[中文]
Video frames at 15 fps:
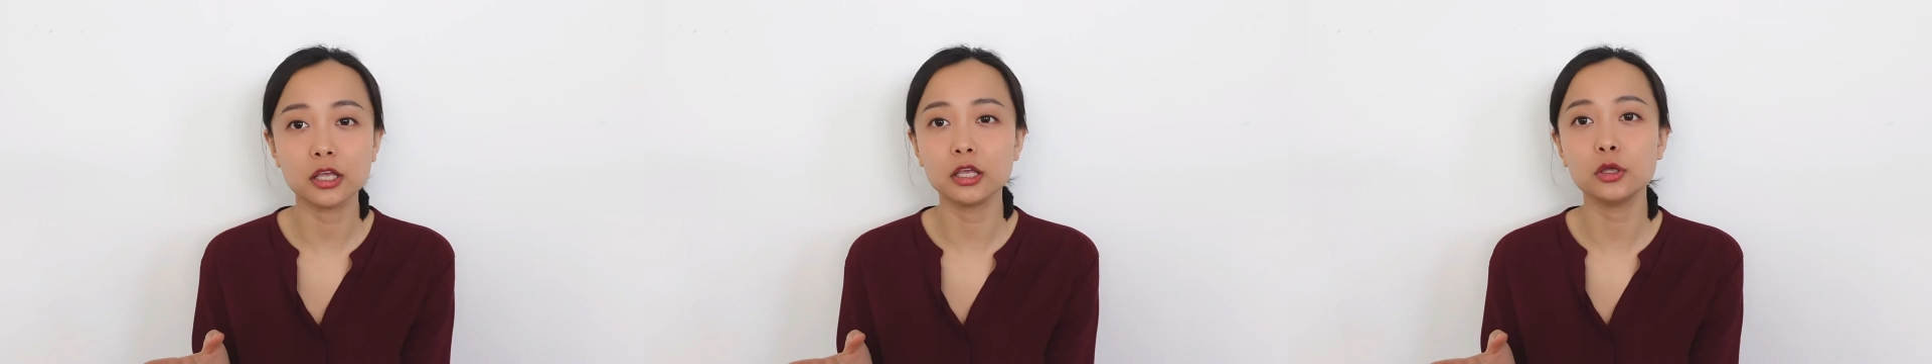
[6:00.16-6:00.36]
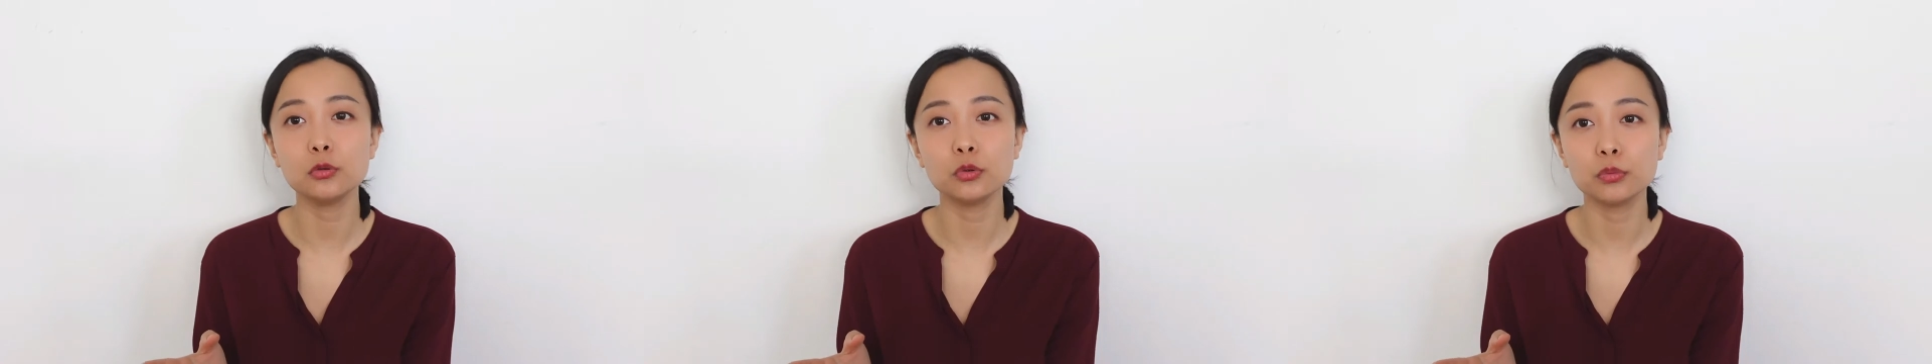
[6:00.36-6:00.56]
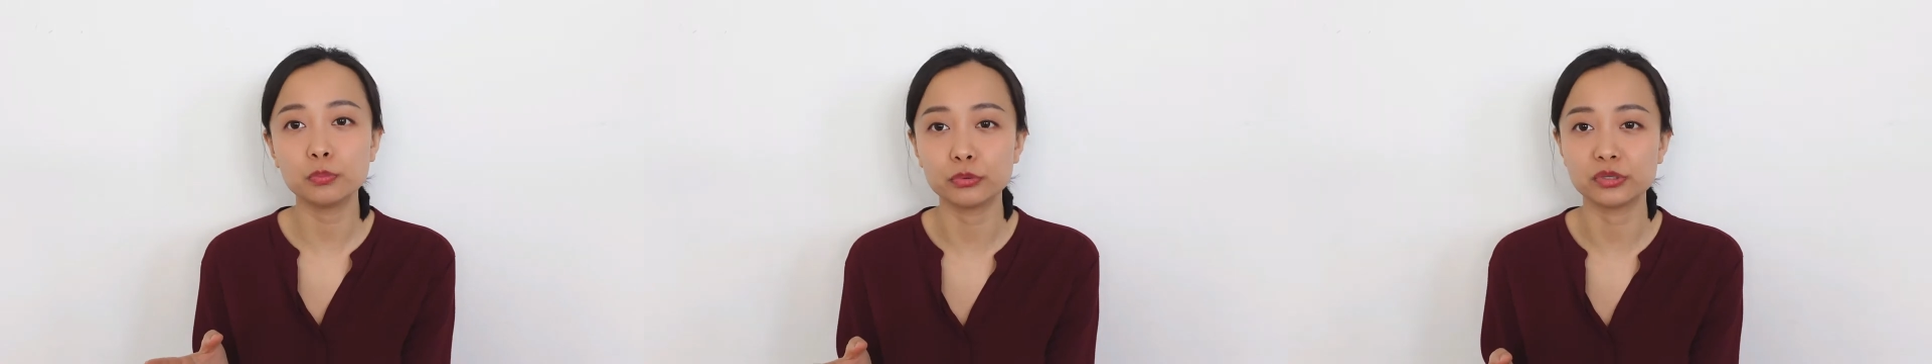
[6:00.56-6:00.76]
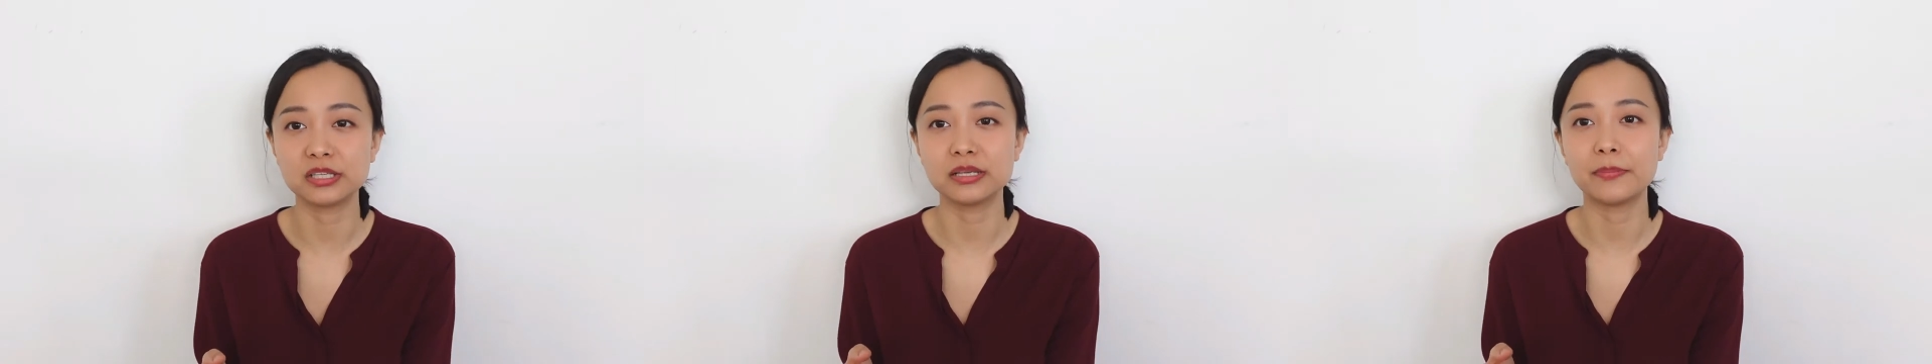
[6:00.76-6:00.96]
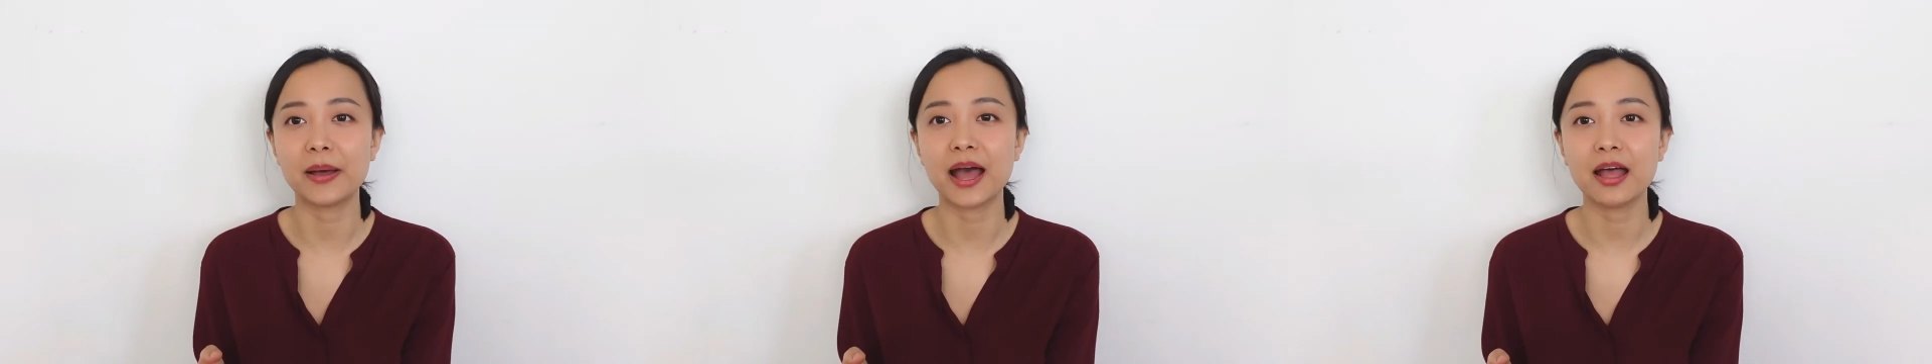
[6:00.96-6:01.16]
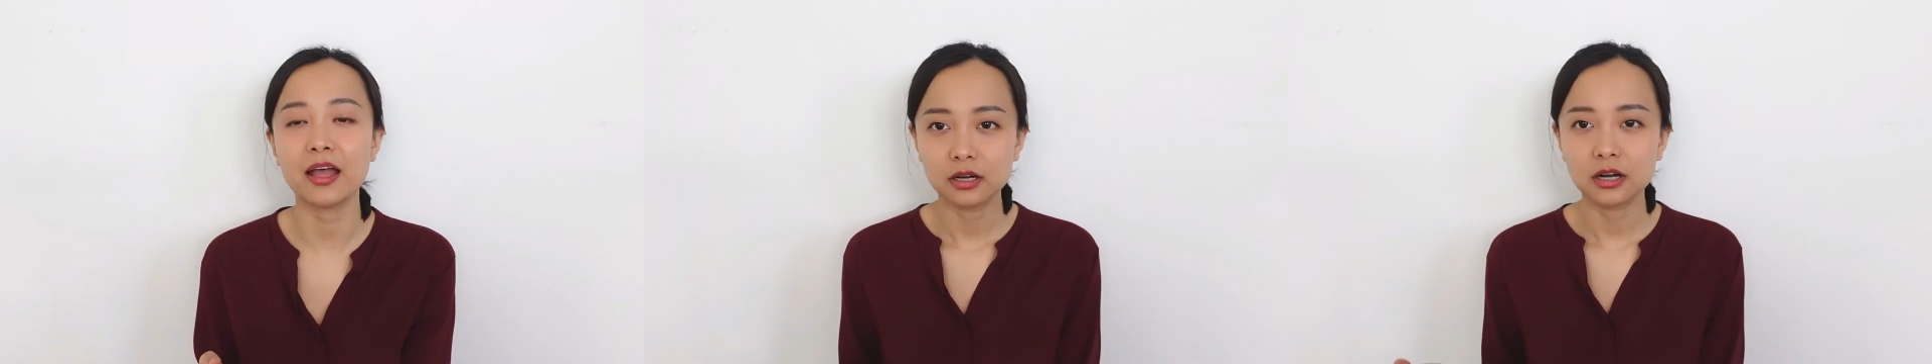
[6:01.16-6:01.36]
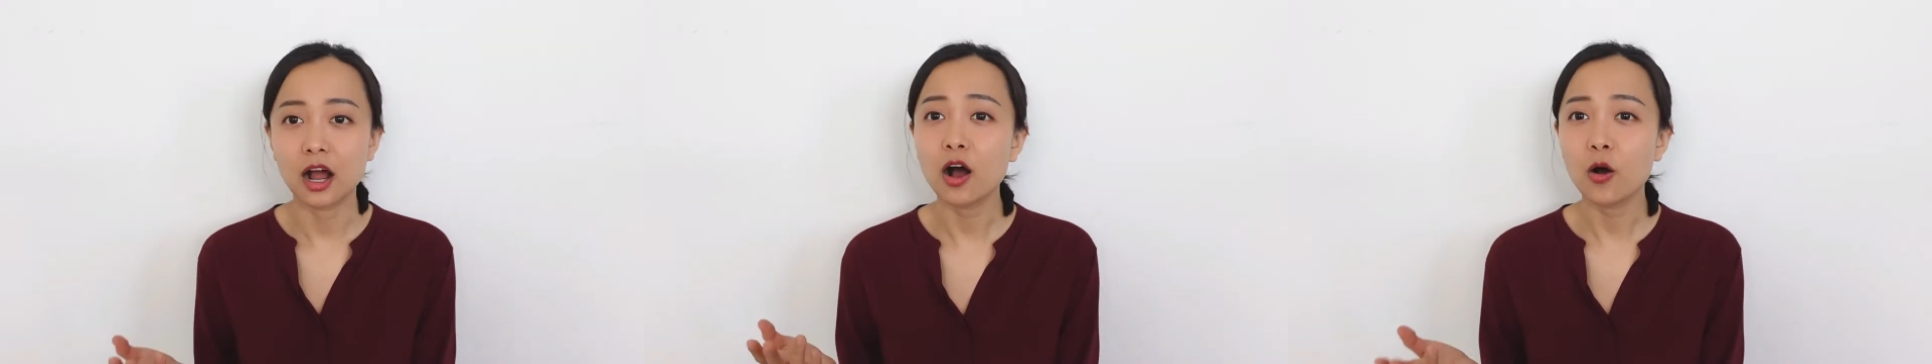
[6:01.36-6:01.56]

英语补习班，然